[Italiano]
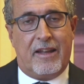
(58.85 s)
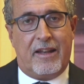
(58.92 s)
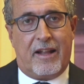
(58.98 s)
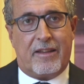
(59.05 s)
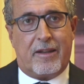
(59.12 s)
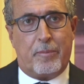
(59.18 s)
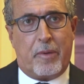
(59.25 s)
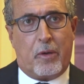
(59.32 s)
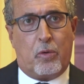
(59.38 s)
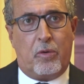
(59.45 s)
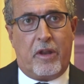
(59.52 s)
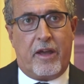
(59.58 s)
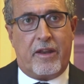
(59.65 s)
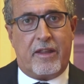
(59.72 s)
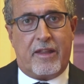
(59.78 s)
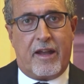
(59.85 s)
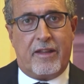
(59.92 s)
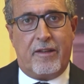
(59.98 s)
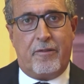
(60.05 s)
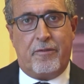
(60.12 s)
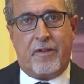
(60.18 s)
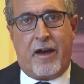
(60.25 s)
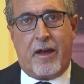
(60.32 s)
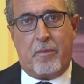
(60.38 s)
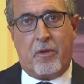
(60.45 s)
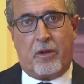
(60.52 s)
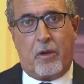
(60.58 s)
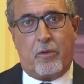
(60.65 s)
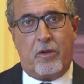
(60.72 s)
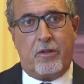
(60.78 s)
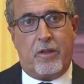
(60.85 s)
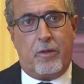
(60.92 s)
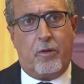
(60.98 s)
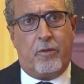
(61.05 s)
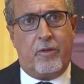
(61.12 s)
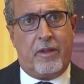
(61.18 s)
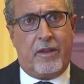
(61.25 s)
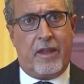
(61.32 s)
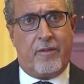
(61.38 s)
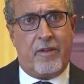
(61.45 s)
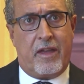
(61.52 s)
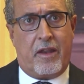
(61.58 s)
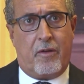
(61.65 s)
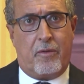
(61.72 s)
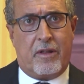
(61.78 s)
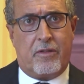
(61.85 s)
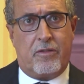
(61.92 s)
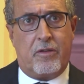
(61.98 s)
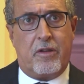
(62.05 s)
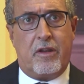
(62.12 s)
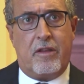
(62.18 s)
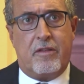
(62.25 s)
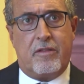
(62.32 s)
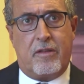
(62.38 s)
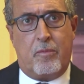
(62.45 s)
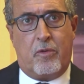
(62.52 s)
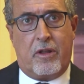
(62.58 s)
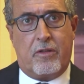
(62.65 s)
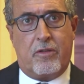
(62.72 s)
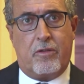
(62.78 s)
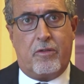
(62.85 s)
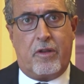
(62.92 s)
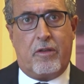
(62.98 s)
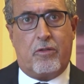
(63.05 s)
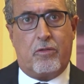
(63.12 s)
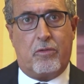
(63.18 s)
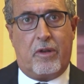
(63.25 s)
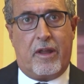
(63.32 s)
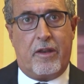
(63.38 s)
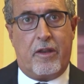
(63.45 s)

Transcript: L'altra peculiarità del farmaco è quella di, dove, di avere un'azione di stimolazione sulla